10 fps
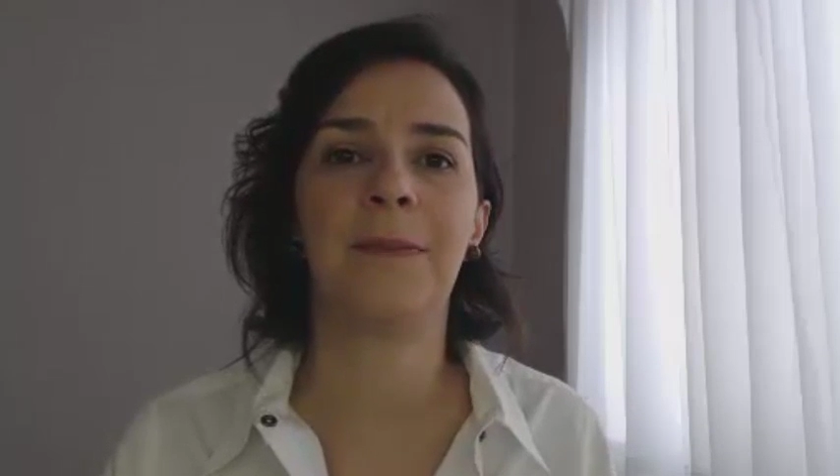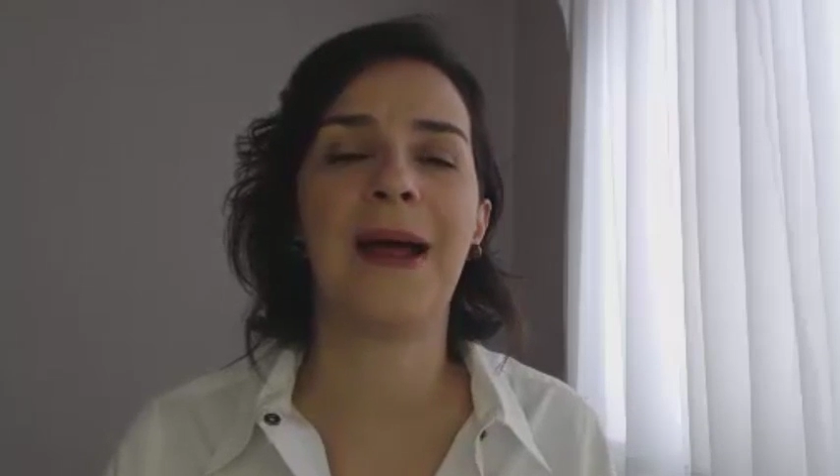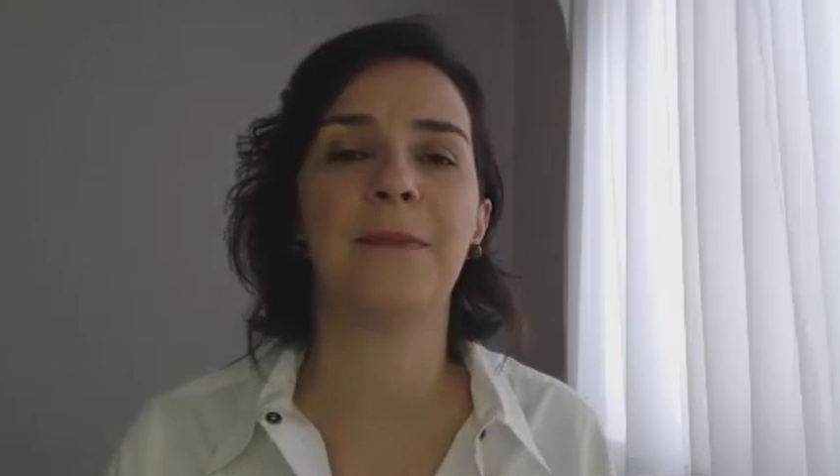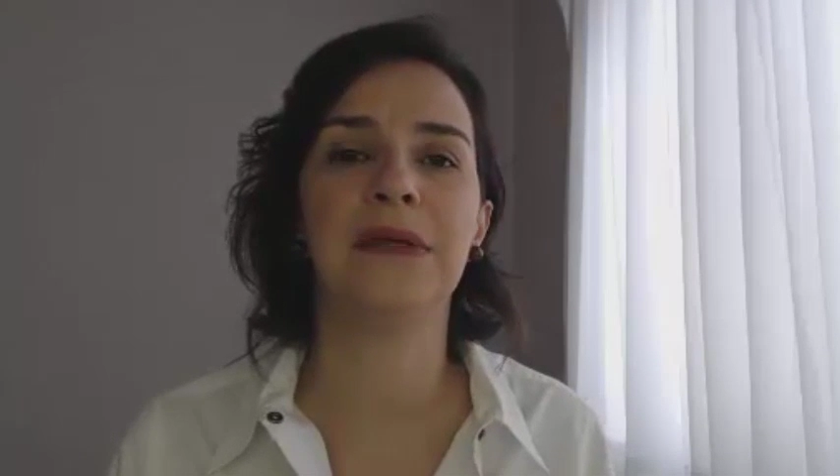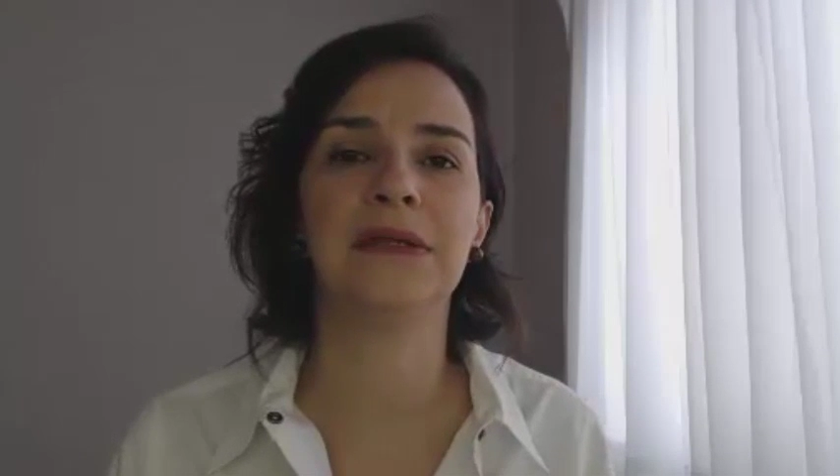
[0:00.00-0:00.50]

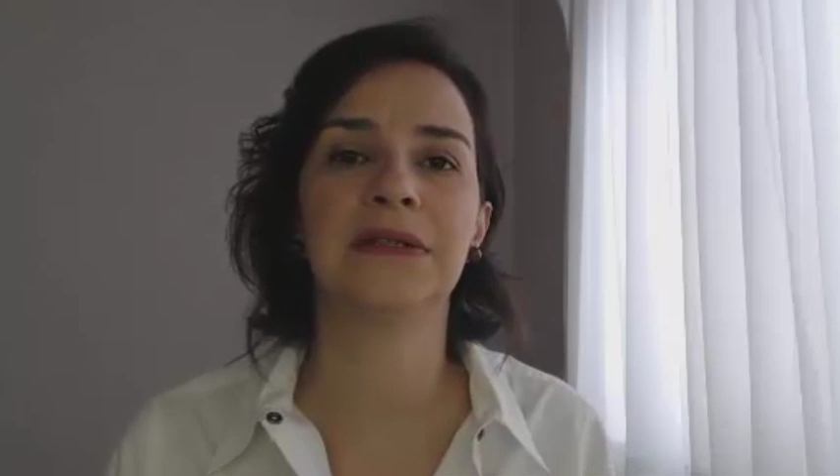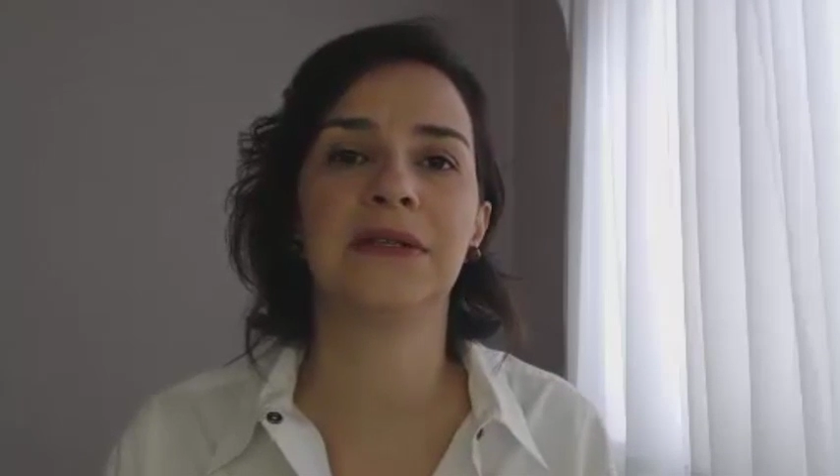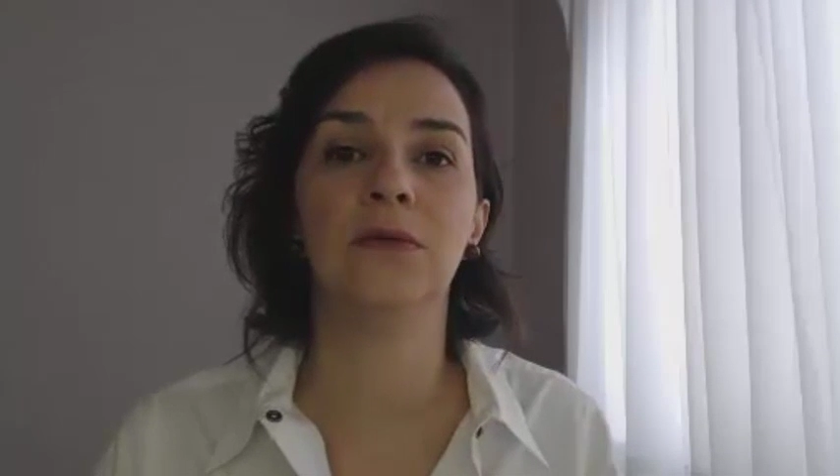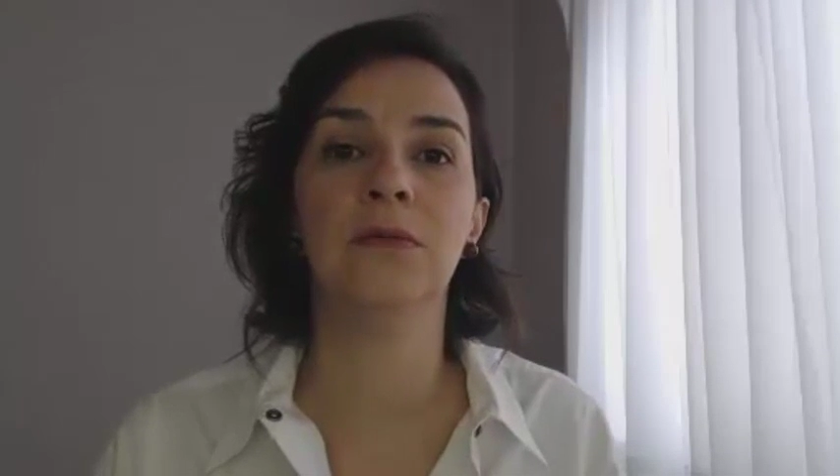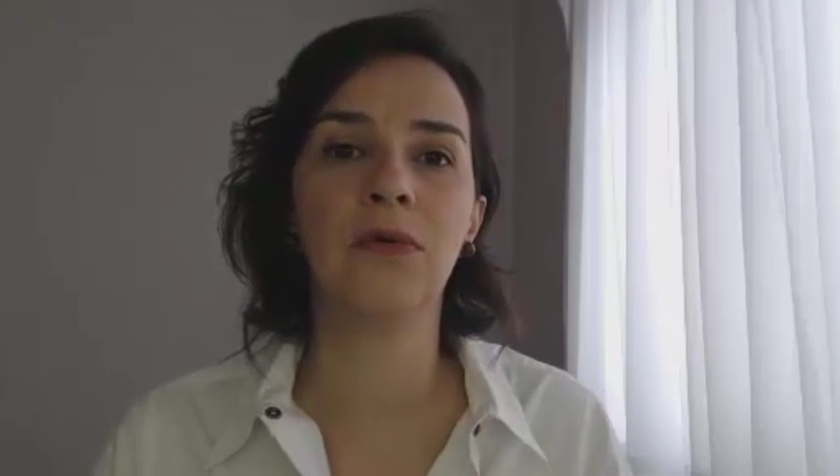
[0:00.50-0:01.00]
para mim, está
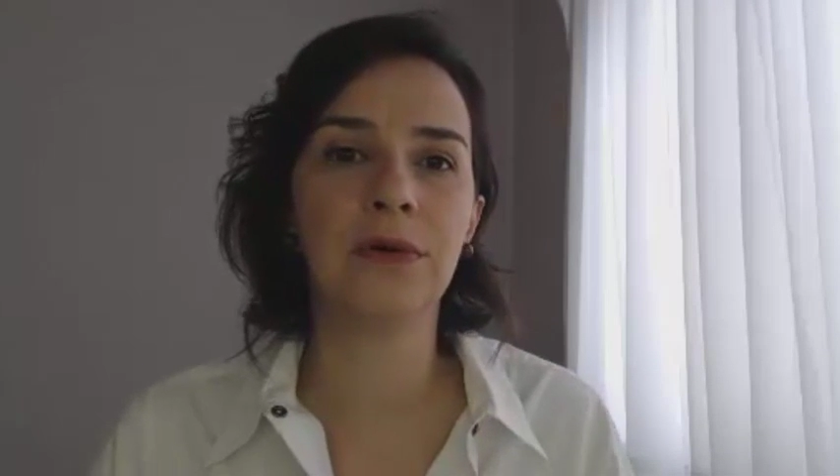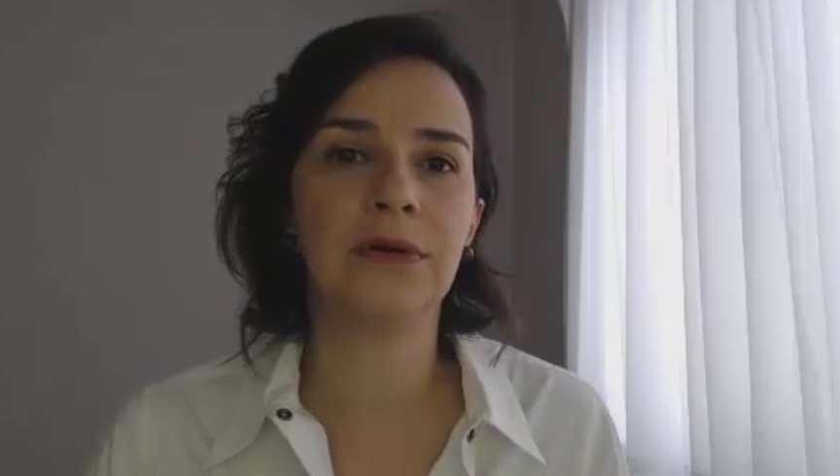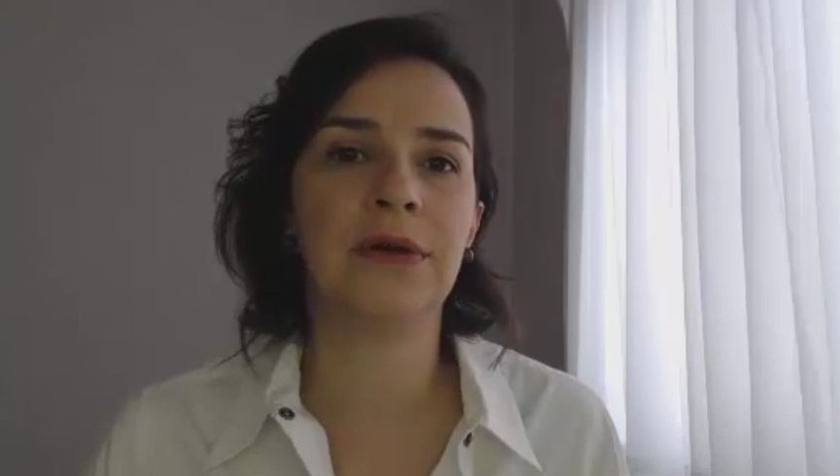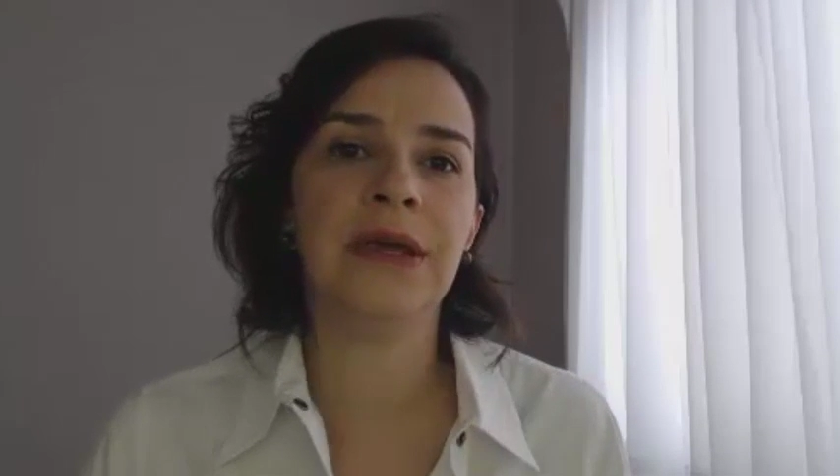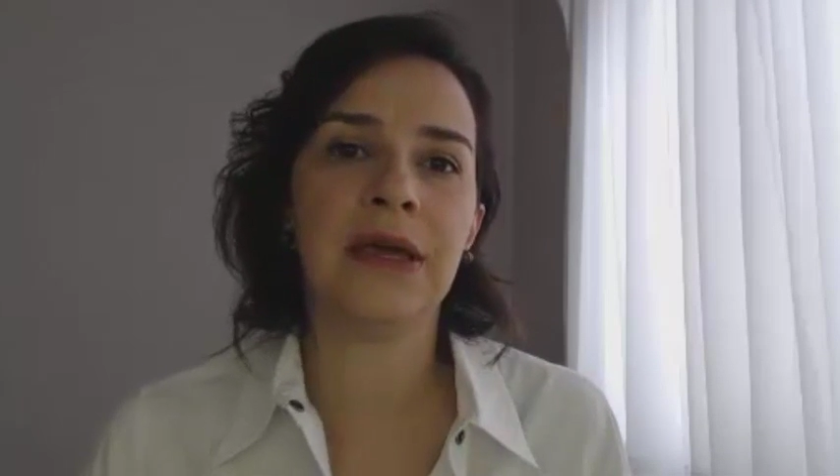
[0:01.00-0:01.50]
sendo
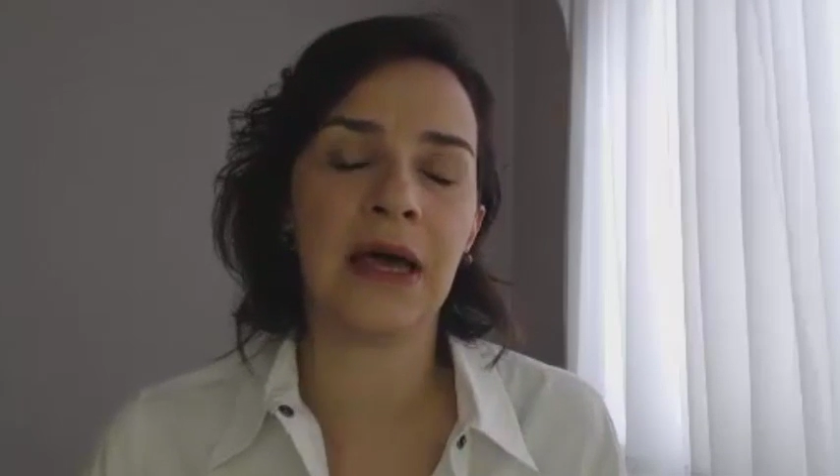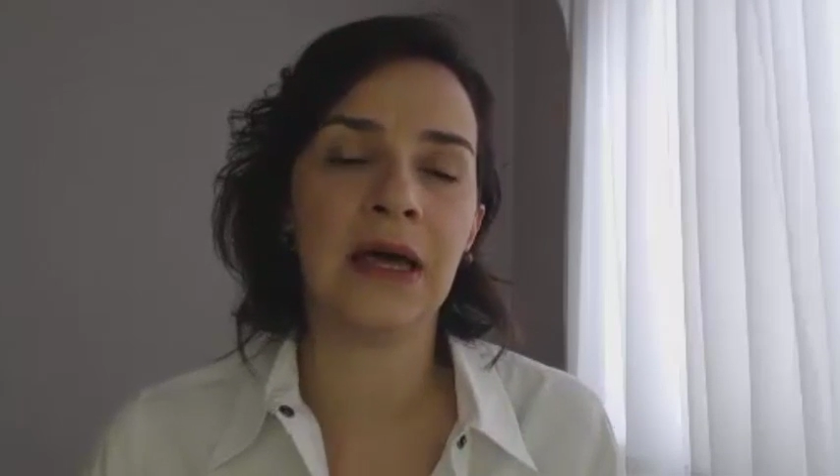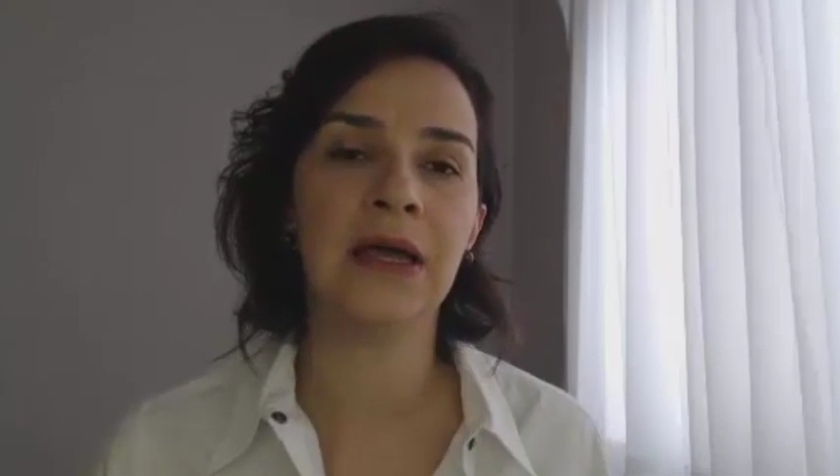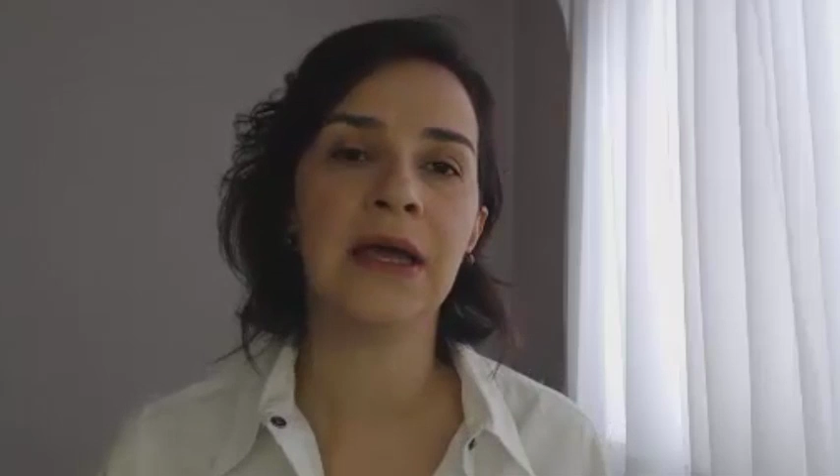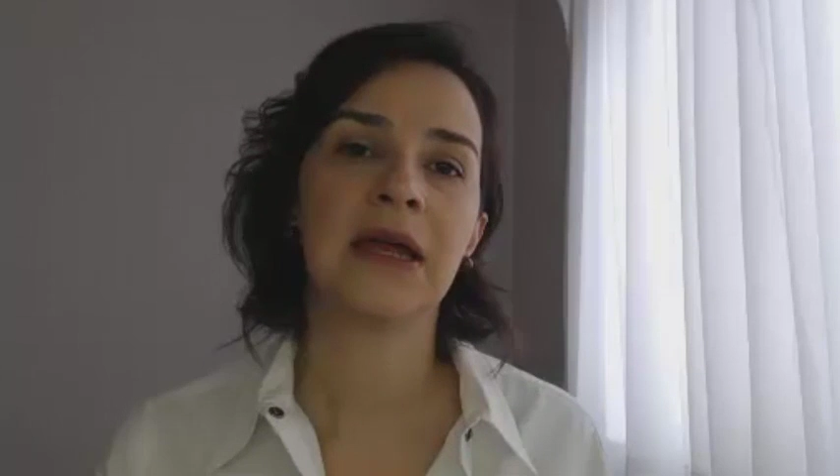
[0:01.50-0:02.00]
muito rica